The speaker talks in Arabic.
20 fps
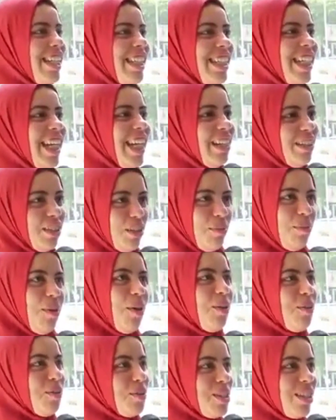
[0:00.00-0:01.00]
ده يعني
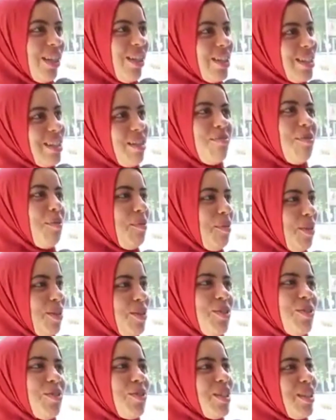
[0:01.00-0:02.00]
الطبقه الوسطى اصلا
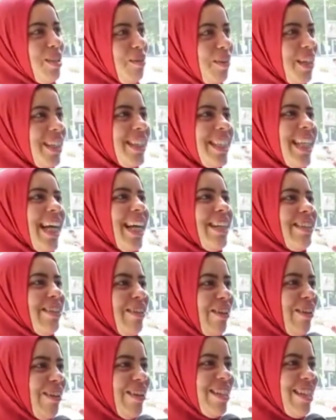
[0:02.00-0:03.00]
ما بقتش وسطى بقت
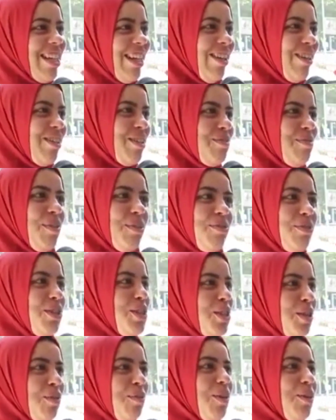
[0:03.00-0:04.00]
تحت خالص خلاص
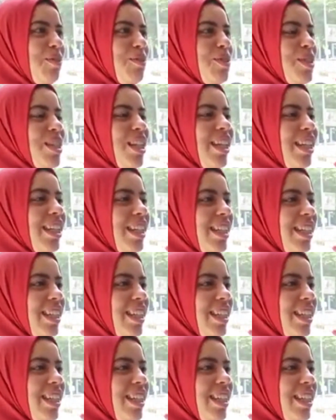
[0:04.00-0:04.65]
ما فيش طبقه وسطى